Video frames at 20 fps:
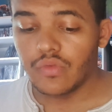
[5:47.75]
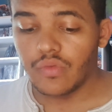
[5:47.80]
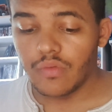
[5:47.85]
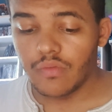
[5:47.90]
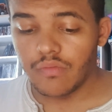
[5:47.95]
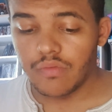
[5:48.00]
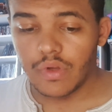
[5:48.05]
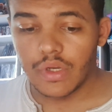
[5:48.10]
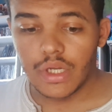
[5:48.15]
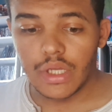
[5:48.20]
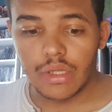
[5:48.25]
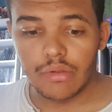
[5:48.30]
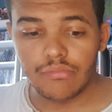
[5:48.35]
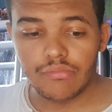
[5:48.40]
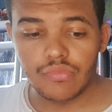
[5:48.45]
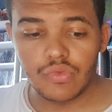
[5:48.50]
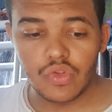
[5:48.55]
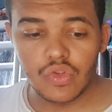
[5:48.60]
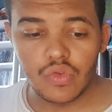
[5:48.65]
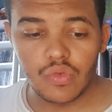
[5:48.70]
Donc
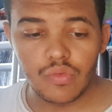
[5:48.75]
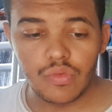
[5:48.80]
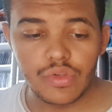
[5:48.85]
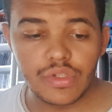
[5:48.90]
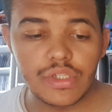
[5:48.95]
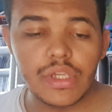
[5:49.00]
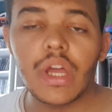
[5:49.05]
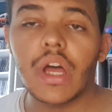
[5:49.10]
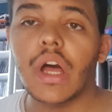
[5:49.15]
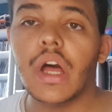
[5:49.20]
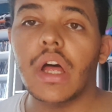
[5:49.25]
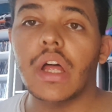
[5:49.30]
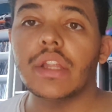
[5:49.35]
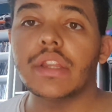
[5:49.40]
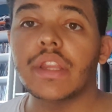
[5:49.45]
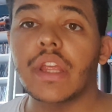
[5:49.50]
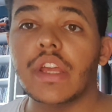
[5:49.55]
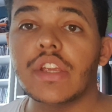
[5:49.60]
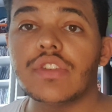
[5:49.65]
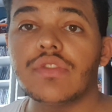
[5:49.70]
voilà, donc
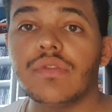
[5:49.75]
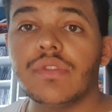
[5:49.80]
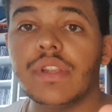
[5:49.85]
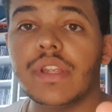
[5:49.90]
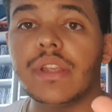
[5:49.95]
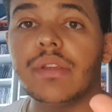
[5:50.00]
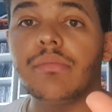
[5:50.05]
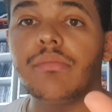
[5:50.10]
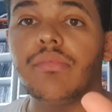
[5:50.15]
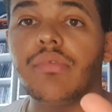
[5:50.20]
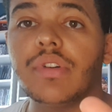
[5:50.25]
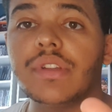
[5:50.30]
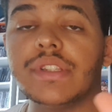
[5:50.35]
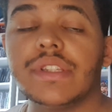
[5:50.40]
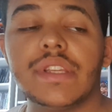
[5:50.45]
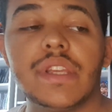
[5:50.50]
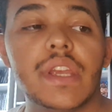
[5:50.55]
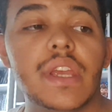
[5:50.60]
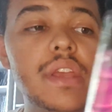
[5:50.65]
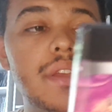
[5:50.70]
un très joli
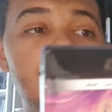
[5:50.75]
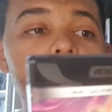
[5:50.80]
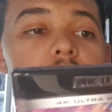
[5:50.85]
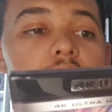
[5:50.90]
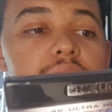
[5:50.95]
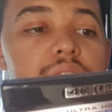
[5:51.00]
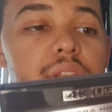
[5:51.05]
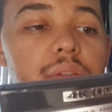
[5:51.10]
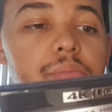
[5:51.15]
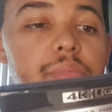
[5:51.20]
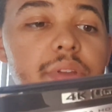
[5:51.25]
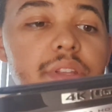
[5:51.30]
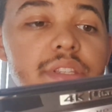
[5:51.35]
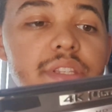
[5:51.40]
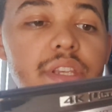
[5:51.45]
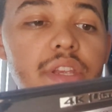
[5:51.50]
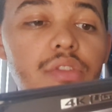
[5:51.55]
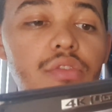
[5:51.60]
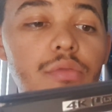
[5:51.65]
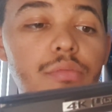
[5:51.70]
boîtier, très
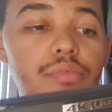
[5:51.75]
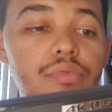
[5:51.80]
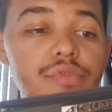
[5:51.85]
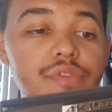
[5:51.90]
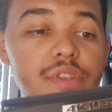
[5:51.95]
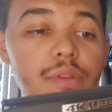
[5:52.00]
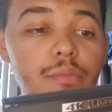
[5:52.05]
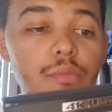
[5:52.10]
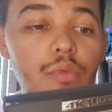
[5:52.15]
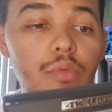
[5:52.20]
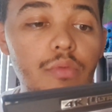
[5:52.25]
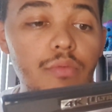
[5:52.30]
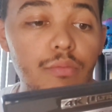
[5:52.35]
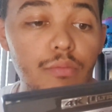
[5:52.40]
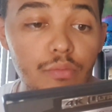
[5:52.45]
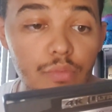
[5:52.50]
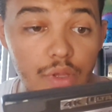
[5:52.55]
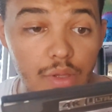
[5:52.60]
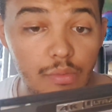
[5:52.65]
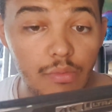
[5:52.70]
sympathique, le plus
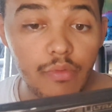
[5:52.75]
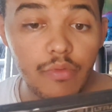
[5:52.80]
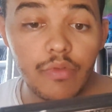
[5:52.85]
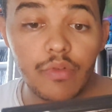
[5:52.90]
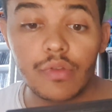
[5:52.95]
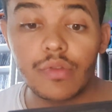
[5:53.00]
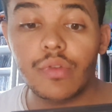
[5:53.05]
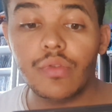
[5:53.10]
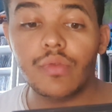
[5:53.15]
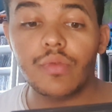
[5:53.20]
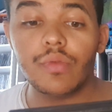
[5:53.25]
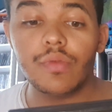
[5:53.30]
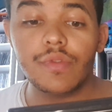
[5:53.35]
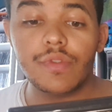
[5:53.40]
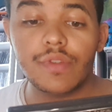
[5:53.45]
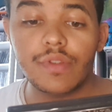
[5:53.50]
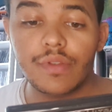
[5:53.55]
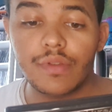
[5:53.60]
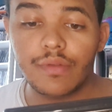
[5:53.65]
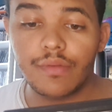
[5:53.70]
émouvant de
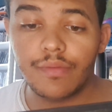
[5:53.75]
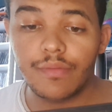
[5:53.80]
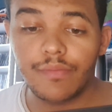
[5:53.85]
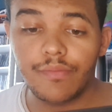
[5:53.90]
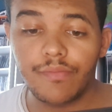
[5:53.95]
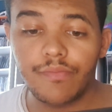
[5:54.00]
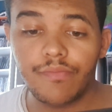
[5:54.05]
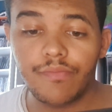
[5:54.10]
tous.